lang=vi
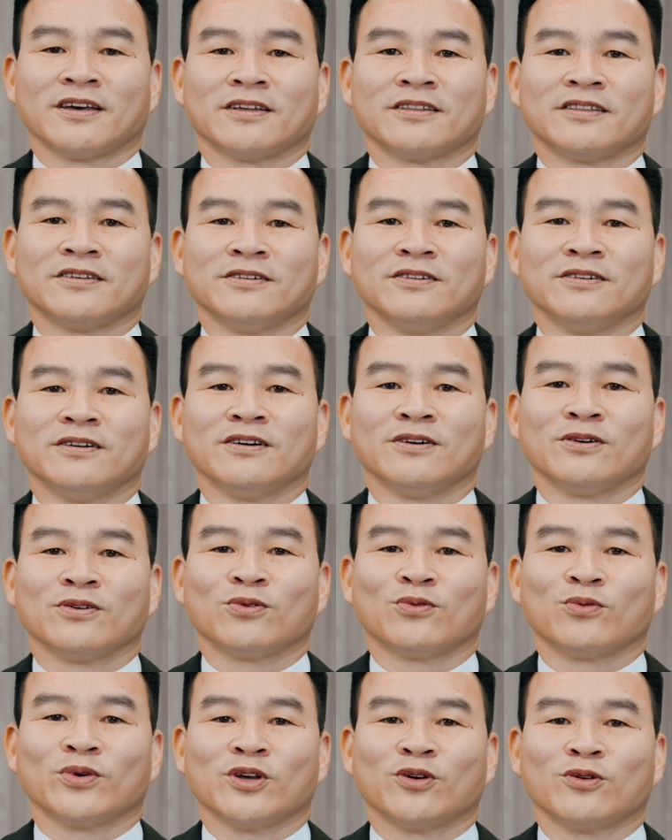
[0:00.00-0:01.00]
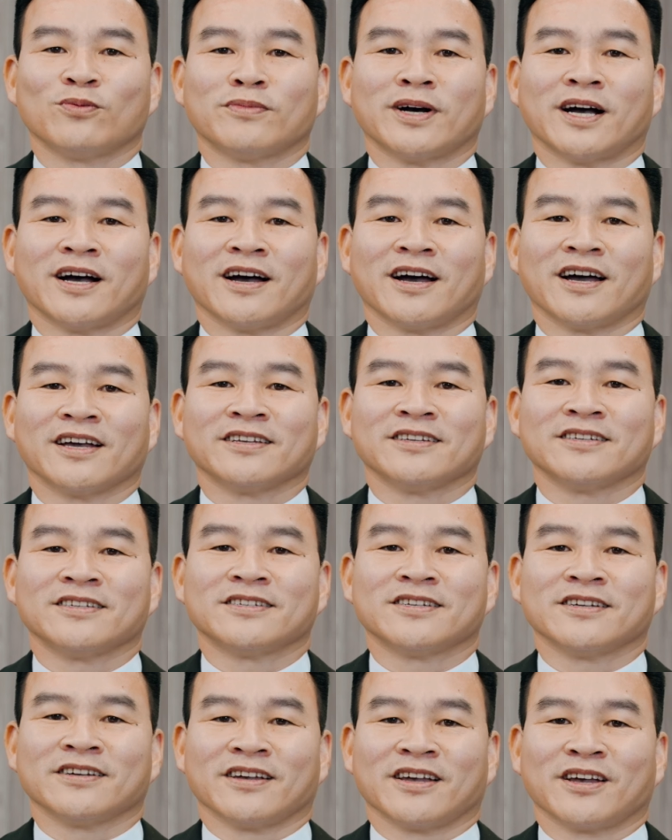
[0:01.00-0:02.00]
Thưa quý ông bà, anh
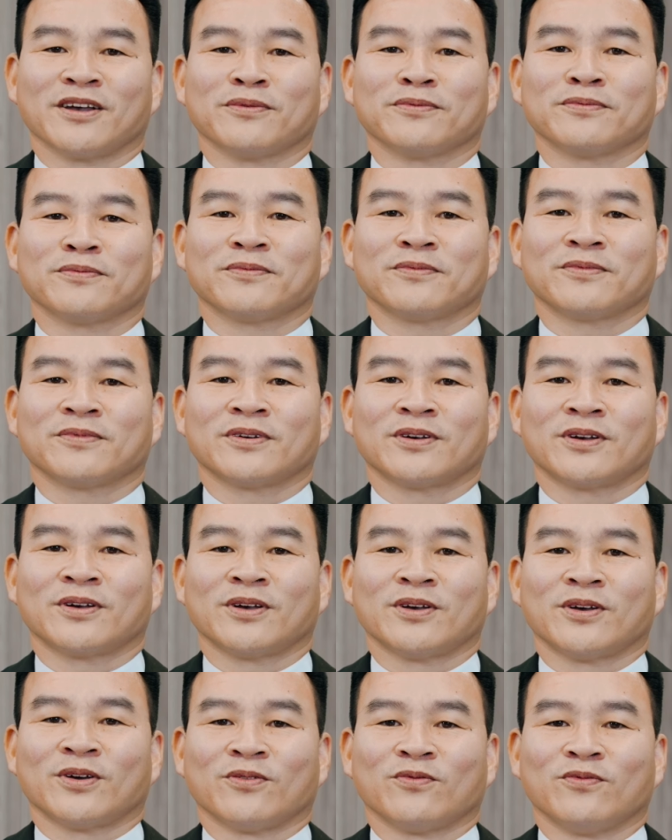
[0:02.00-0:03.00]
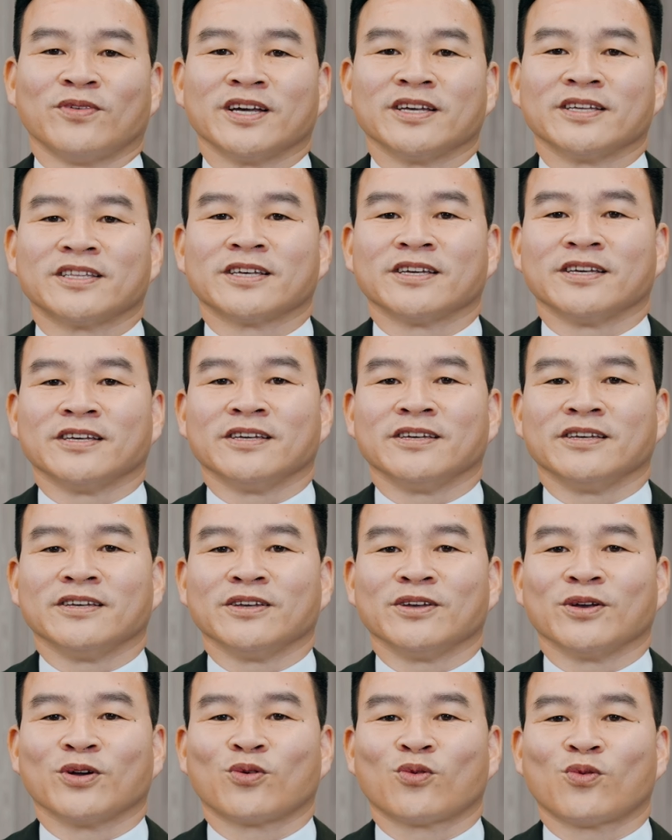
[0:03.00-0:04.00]
chị em, vậy
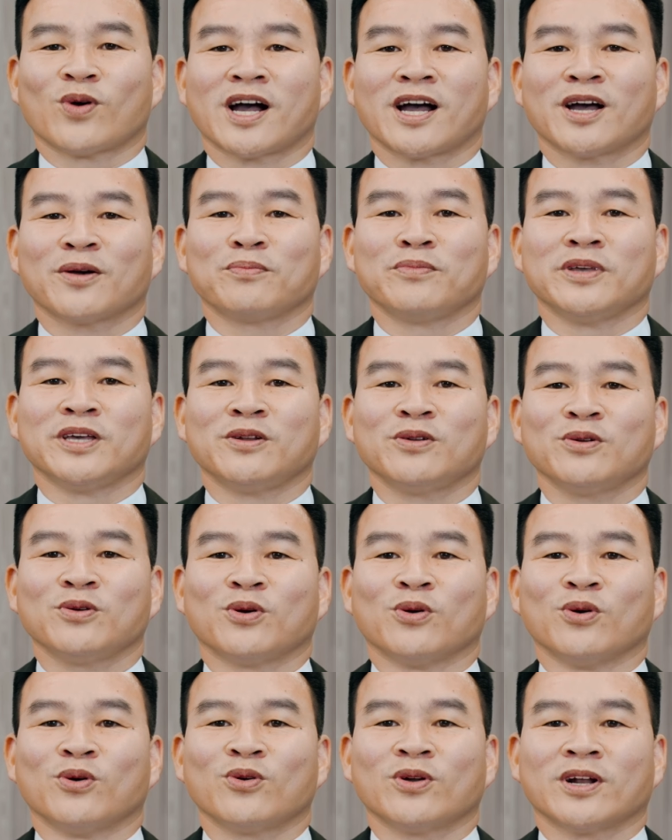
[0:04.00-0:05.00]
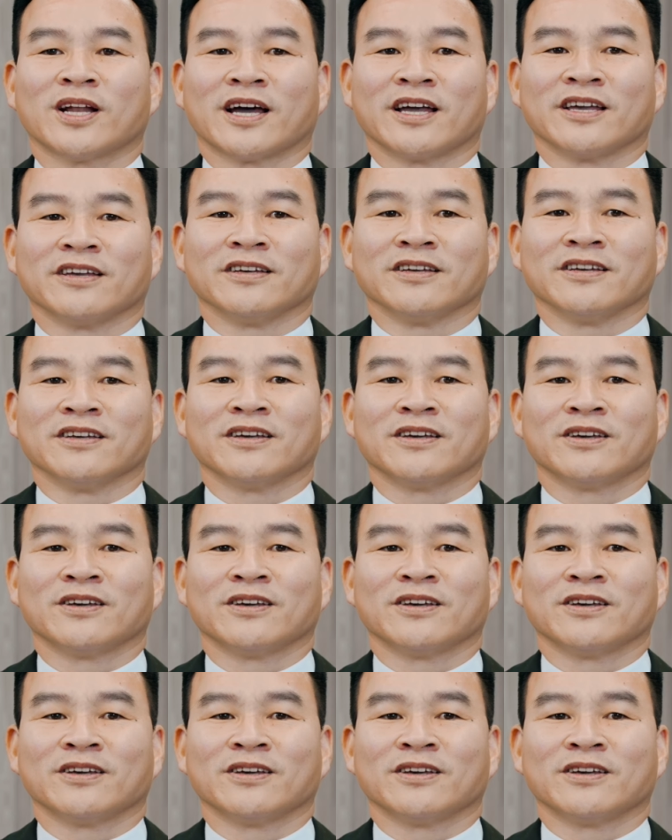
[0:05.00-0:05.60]
thì qua biến cố này,